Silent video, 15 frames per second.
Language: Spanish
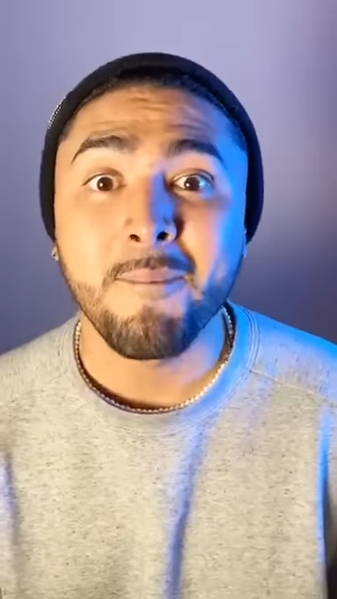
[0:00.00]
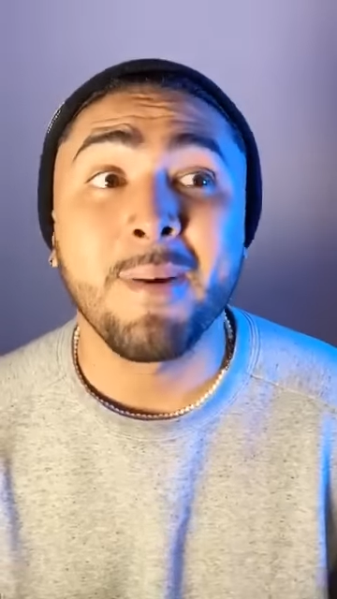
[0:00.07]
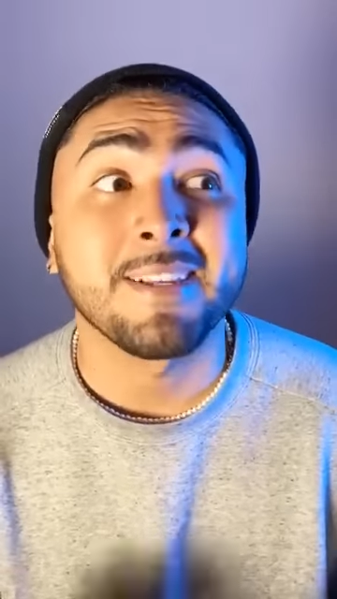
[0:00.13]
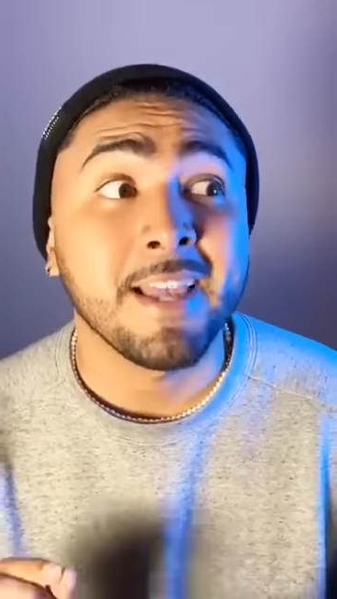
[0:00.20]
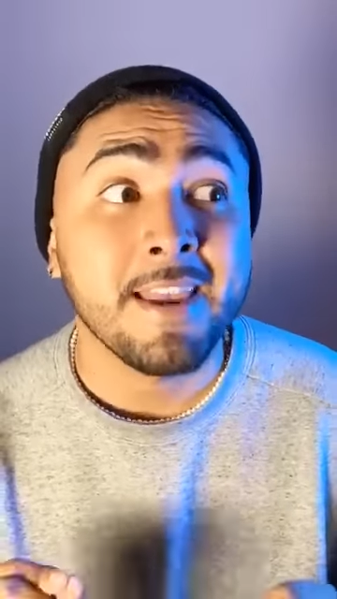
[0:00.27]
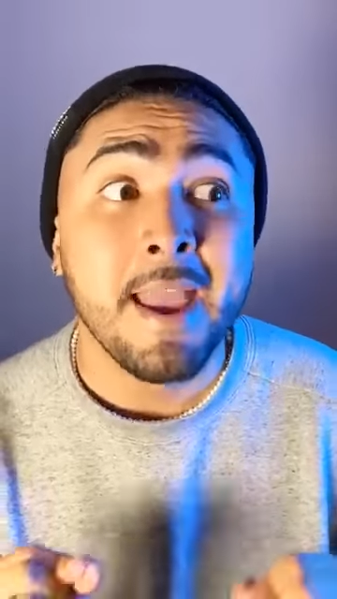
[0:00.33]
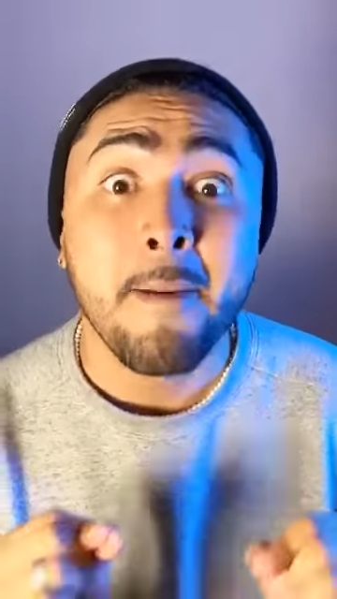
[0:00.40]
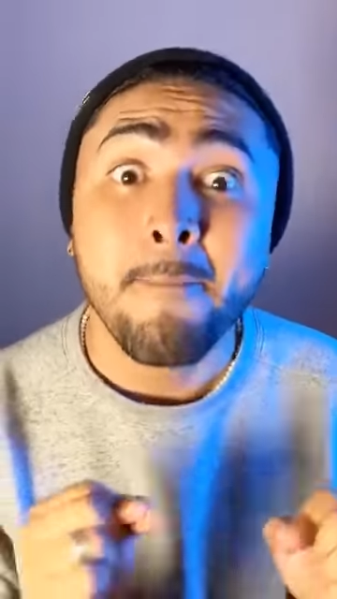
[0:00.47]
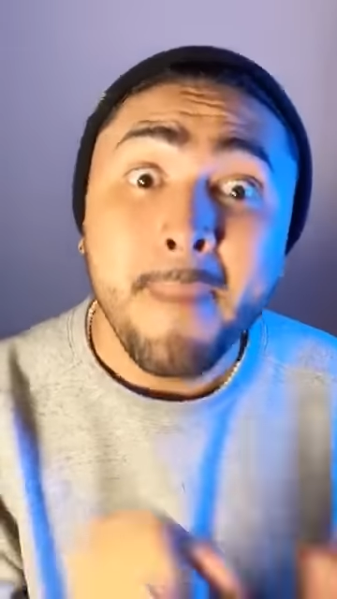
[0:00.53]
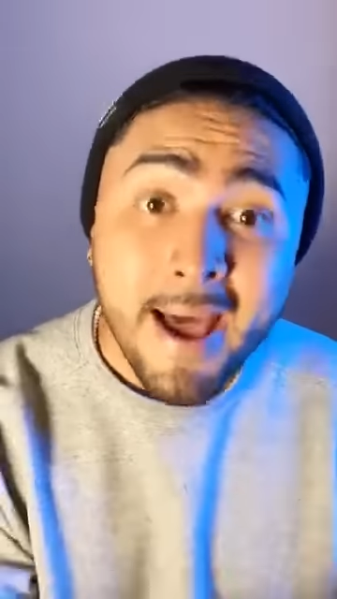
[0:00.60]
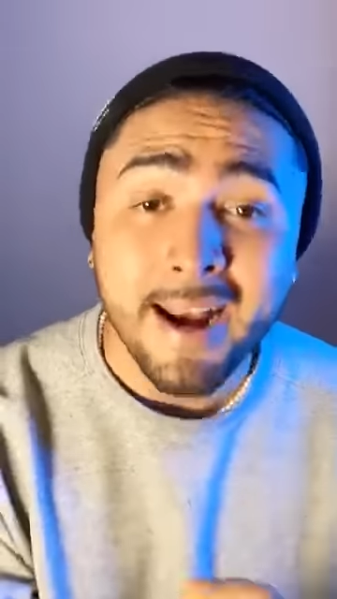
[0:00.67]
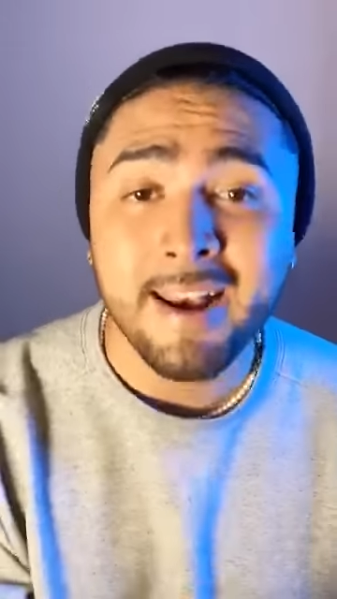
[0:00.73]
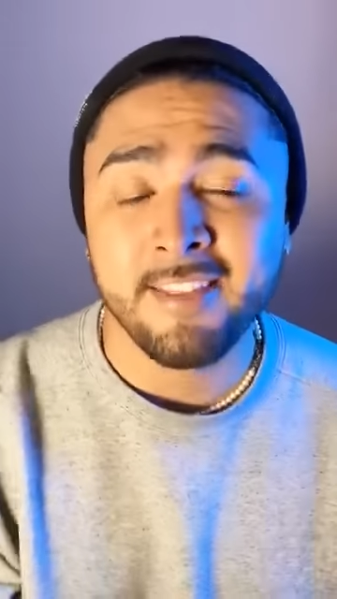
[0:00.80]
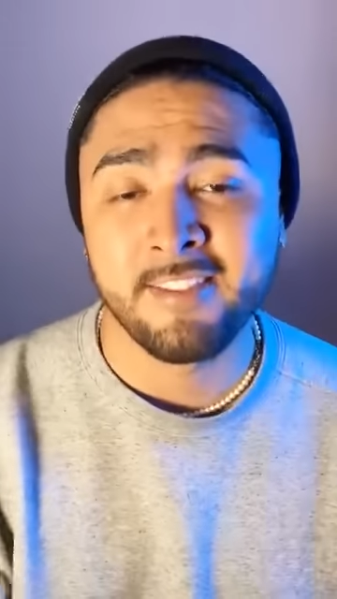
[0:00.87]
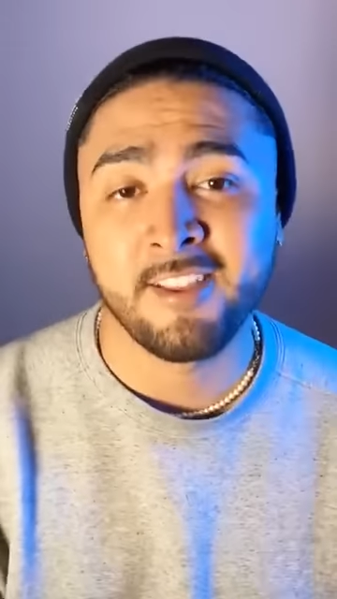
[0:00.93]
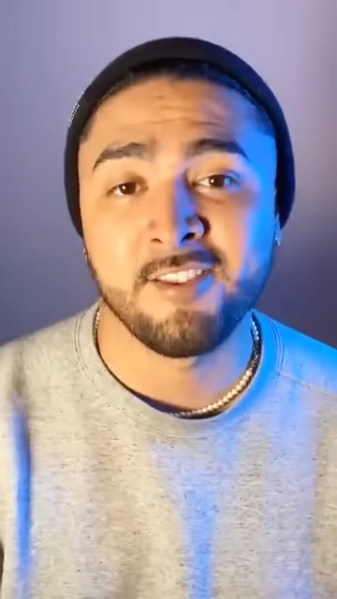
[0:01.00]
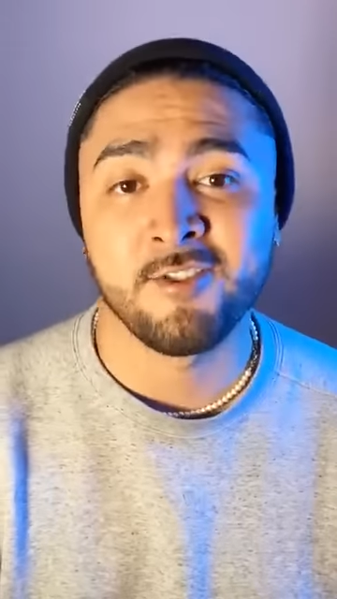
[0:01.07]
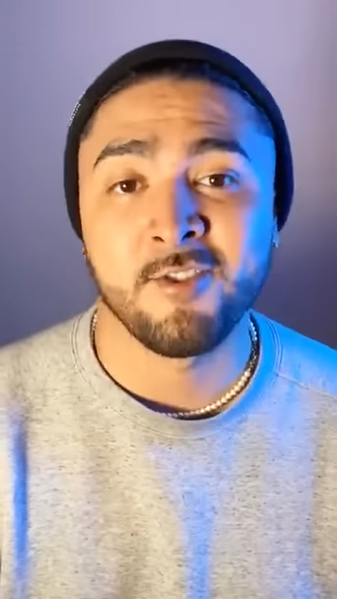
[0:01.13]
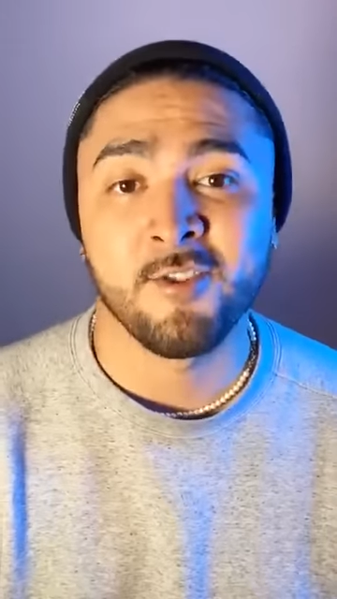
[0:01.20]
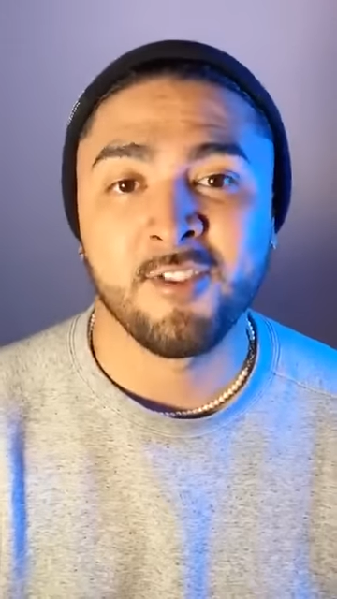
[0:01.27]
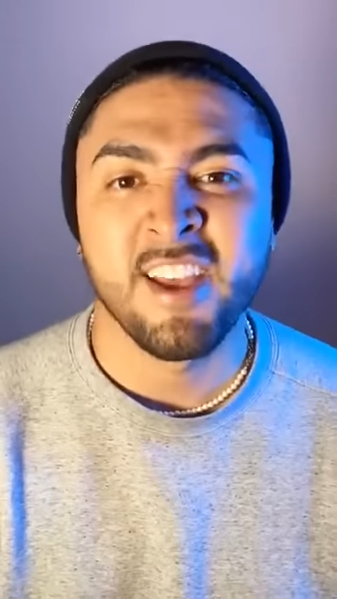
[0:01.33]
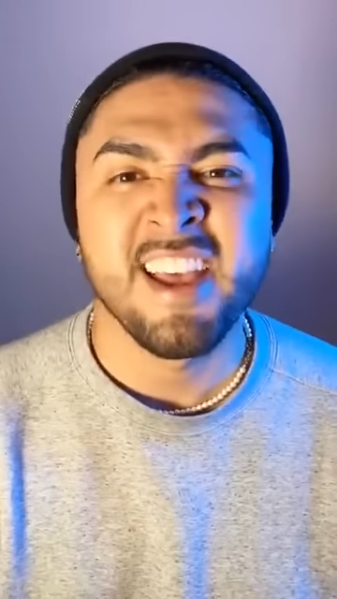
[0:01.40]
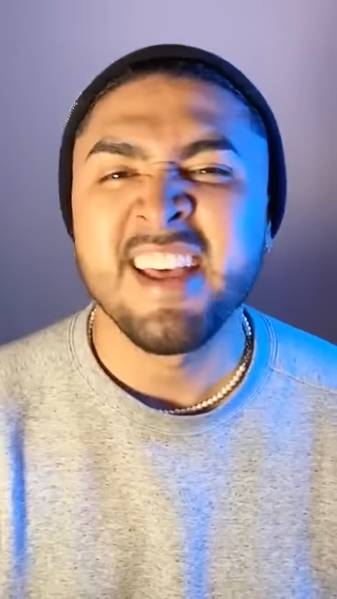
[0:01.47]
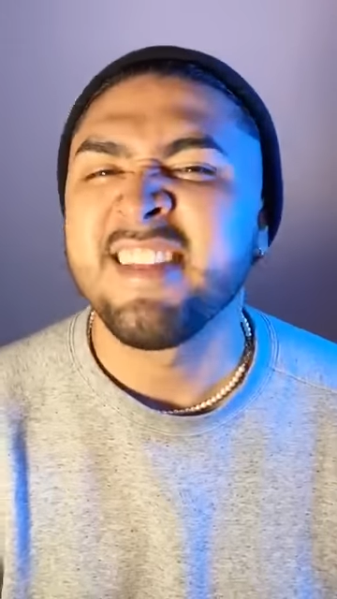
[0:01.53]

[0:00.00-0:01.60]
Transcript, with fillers: vas a llamar la atención.